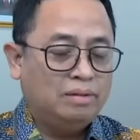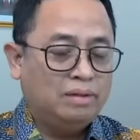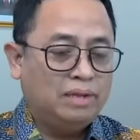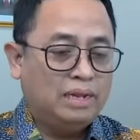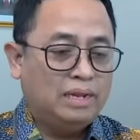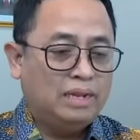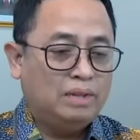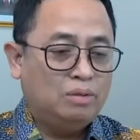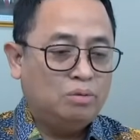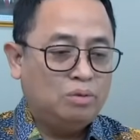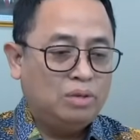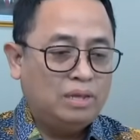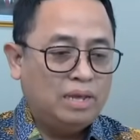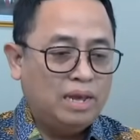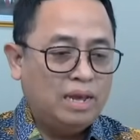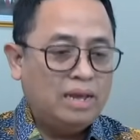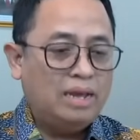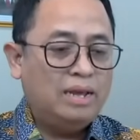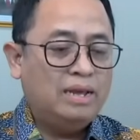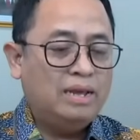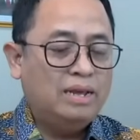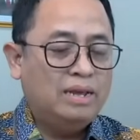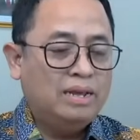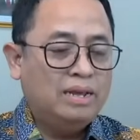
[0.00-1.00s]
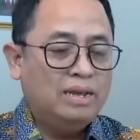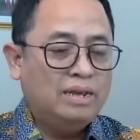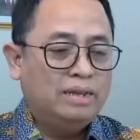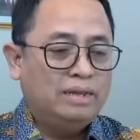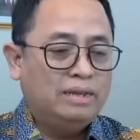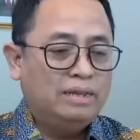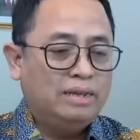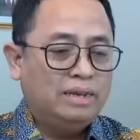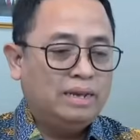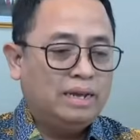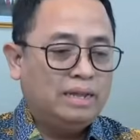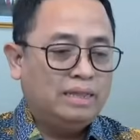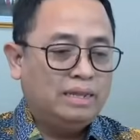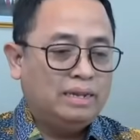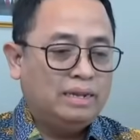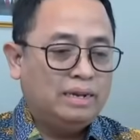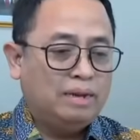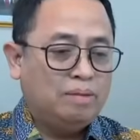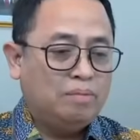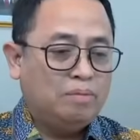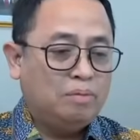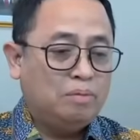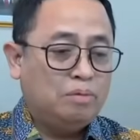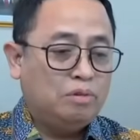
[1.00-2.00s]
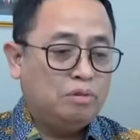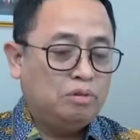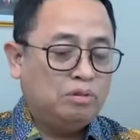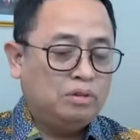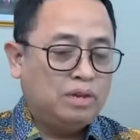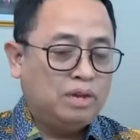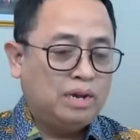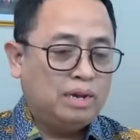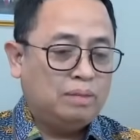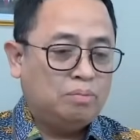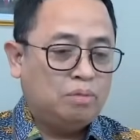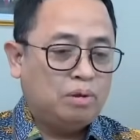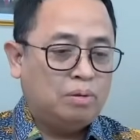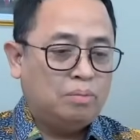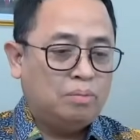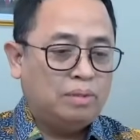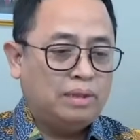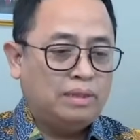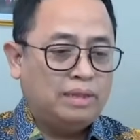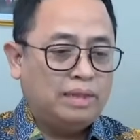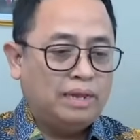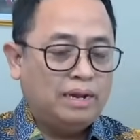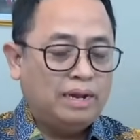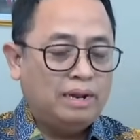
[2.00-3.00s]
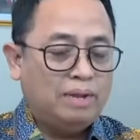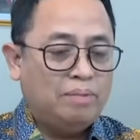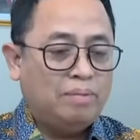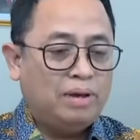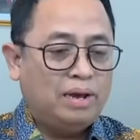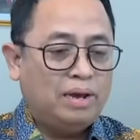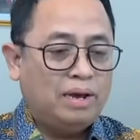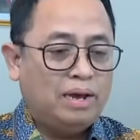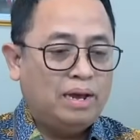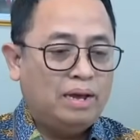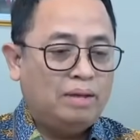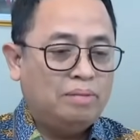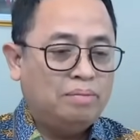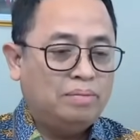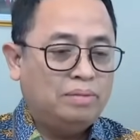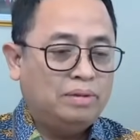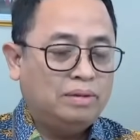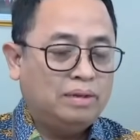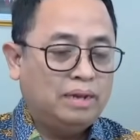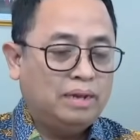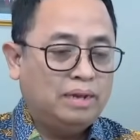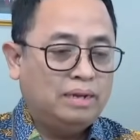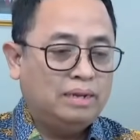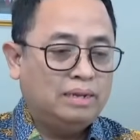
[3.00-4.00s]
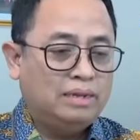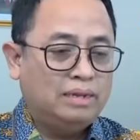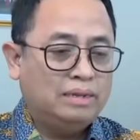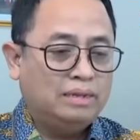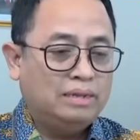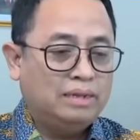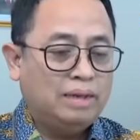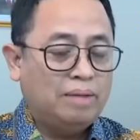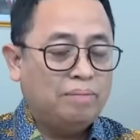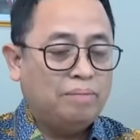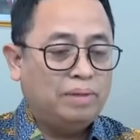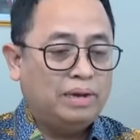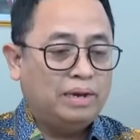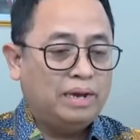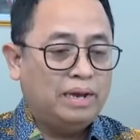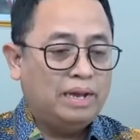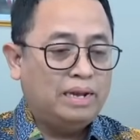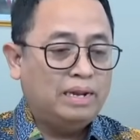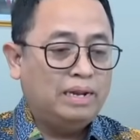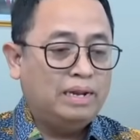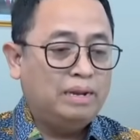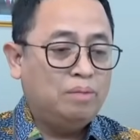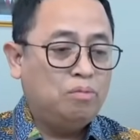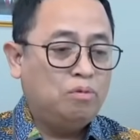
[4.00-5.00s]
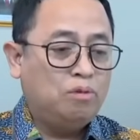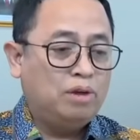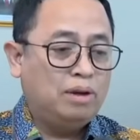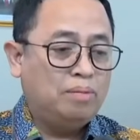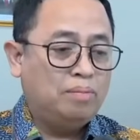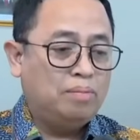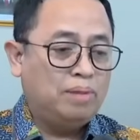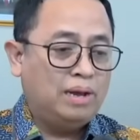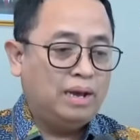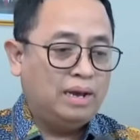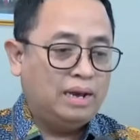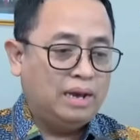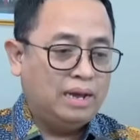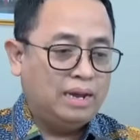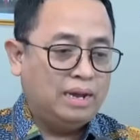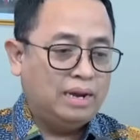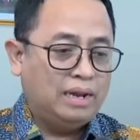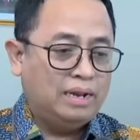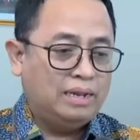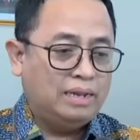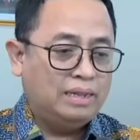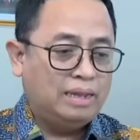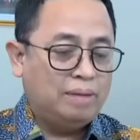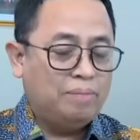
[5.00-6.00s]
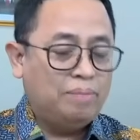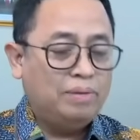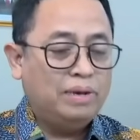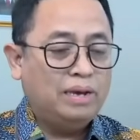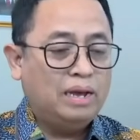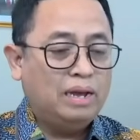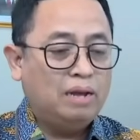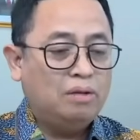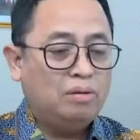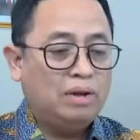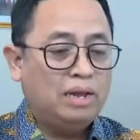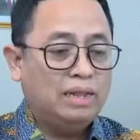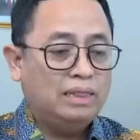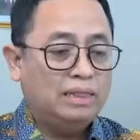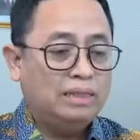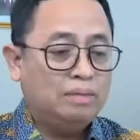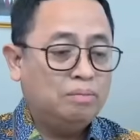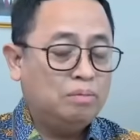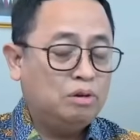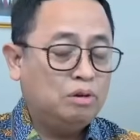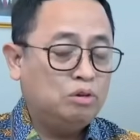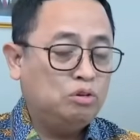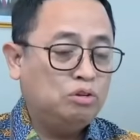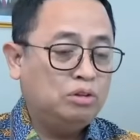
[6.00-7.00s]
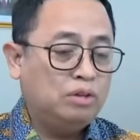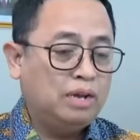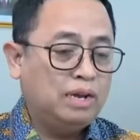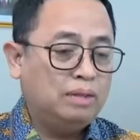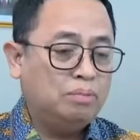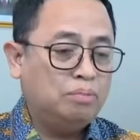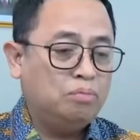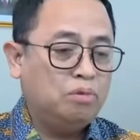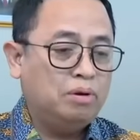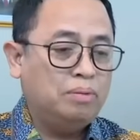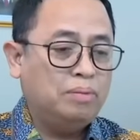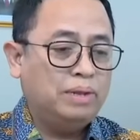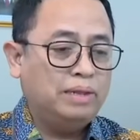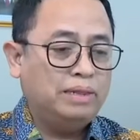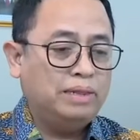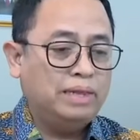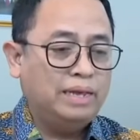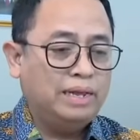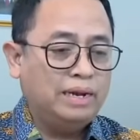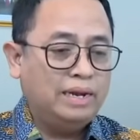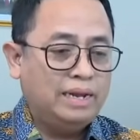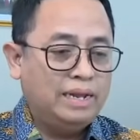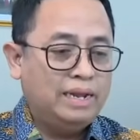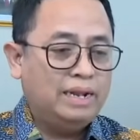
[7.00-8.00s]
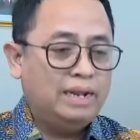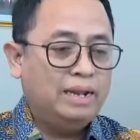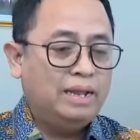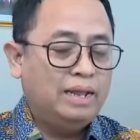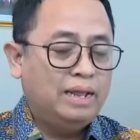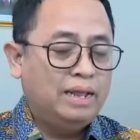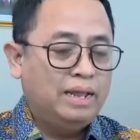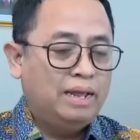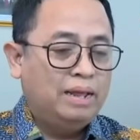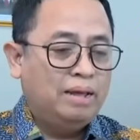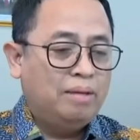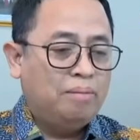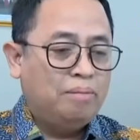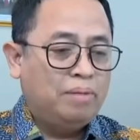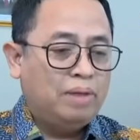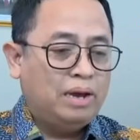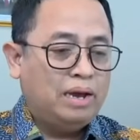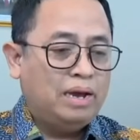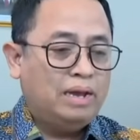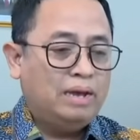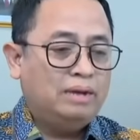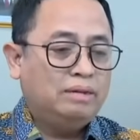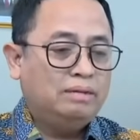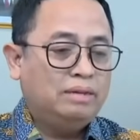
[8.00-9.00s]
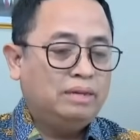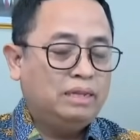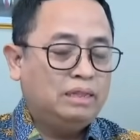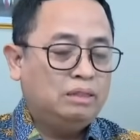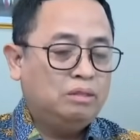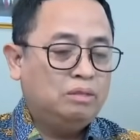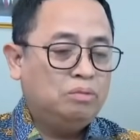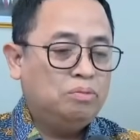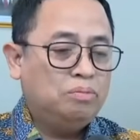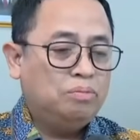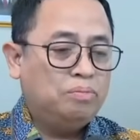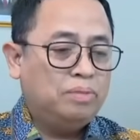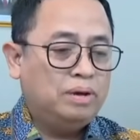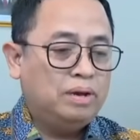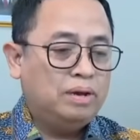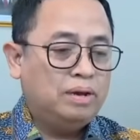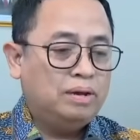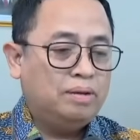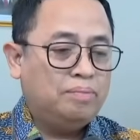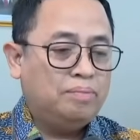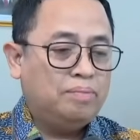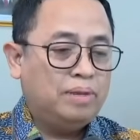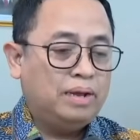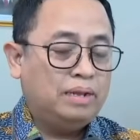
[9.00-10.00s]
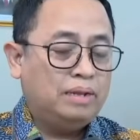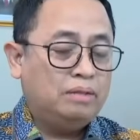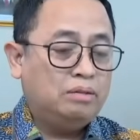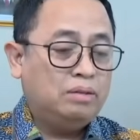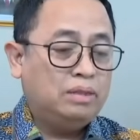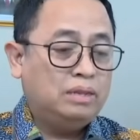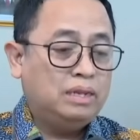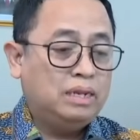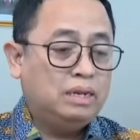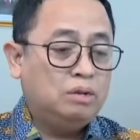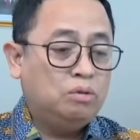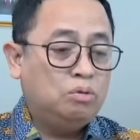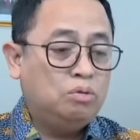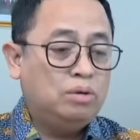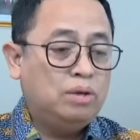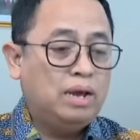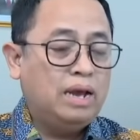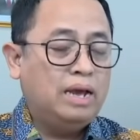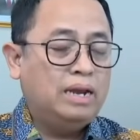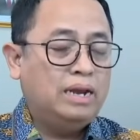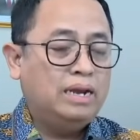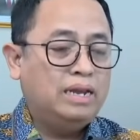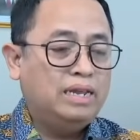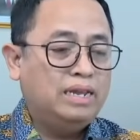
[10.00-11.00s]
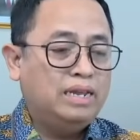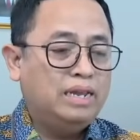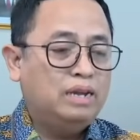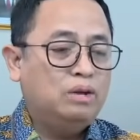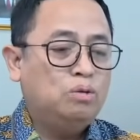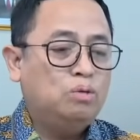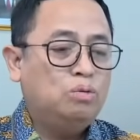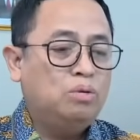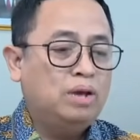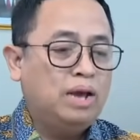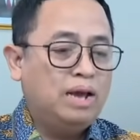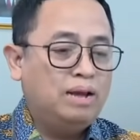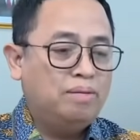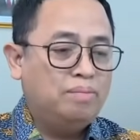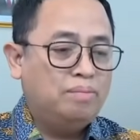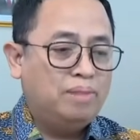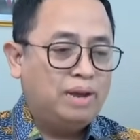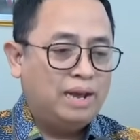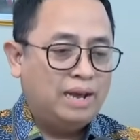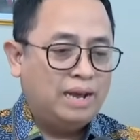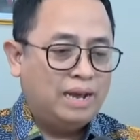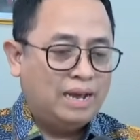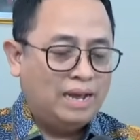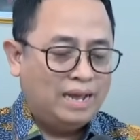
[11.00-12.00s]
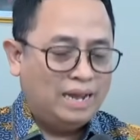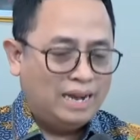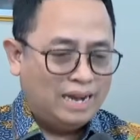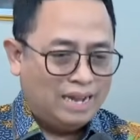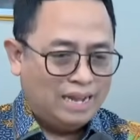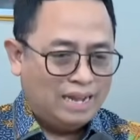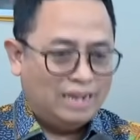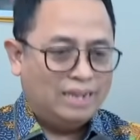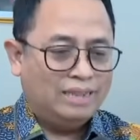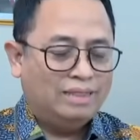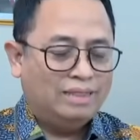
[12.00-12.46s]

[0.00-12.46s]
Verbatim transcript: Tentunya jika tidak memenuhi syarat material maka bisa disampaikan ini bukan pelanggaran. Tapi kalau nanti memenuhi syarat material maka di situ e, patut diduga adanya dugaan pelanggaran.